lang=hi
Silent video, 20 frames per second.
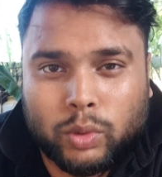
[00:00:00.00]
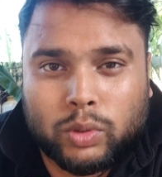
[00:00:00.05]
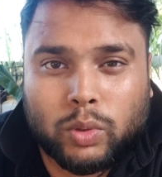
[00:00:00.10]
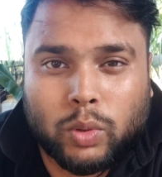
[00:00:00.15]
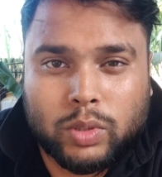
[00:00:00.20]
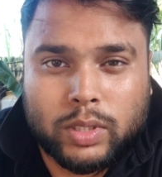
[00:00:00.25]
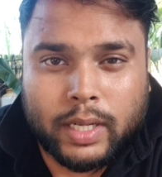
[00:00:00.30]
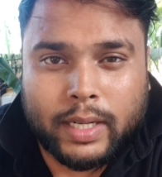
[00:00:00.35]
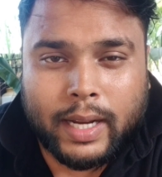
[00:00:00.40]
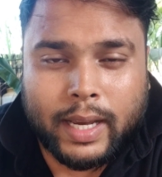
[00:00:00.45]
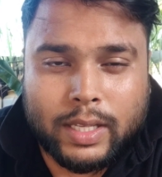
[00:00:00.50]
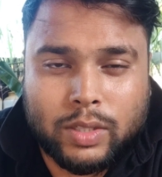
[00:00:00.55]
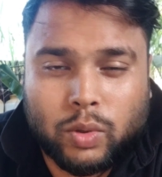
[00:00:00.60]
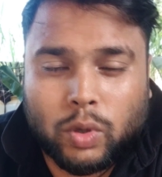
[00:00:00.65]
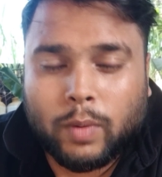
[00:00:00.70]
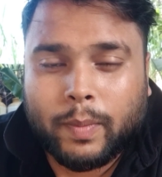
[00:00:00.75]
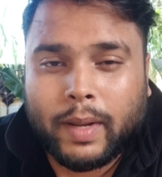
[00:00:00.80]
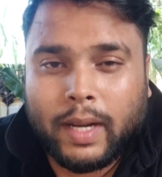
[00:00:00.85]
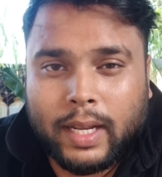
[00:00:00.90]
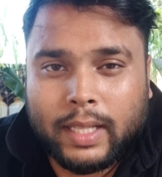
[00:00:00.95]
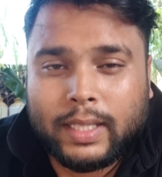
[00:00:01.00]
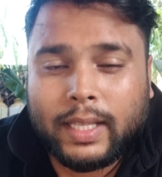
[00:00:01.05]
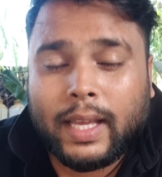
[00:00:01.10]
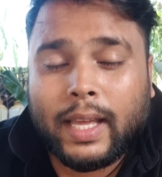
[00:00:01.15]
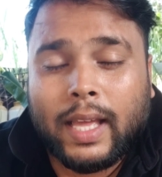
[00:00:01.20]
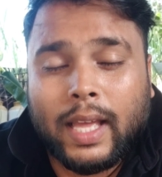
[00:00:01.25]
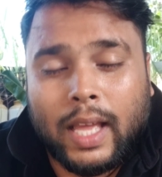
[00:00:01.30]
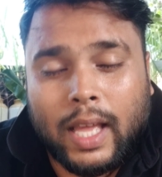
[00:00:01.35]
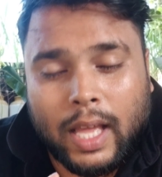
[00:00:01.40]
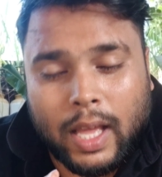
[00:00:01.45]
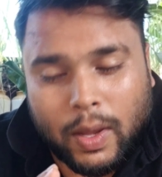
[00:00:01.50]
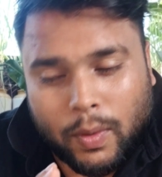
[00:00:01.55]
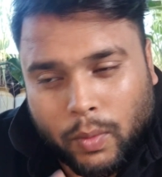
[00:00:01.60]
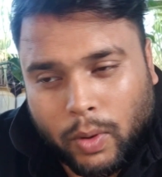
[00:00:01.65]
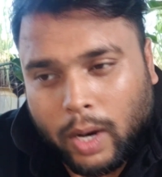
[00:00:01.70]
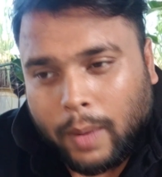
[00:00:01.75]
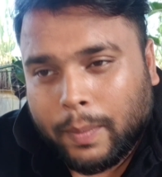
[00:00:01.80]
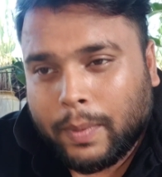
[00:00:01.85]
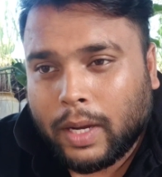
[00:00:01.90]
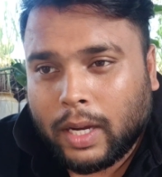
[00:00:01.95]
वो दो से ढाई सौ रुपये लेते हैं
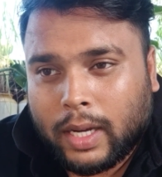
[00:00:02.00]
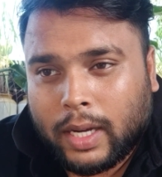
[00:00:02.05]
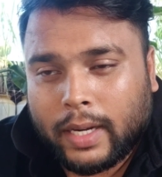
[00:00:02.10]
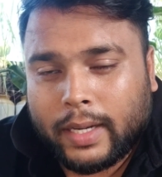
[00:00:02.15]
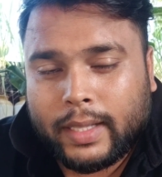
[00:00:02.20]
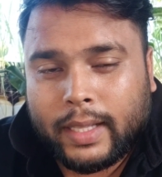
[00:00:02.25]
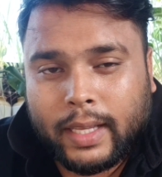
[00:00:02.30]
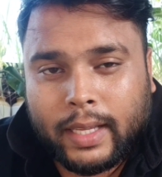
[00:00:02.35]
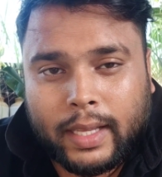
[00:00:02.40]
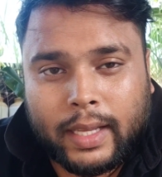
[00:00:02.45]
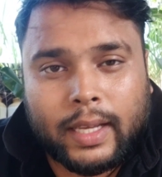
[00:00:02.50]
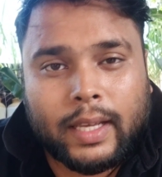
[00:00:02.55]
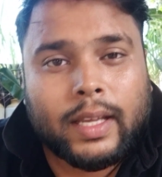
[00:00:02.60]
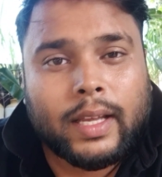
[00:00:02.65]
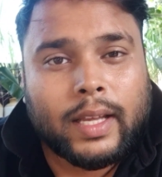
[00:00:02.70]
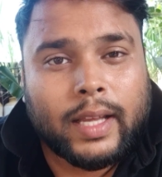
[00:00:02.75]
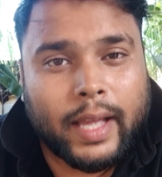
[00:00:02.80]
वो आपका कर देंगे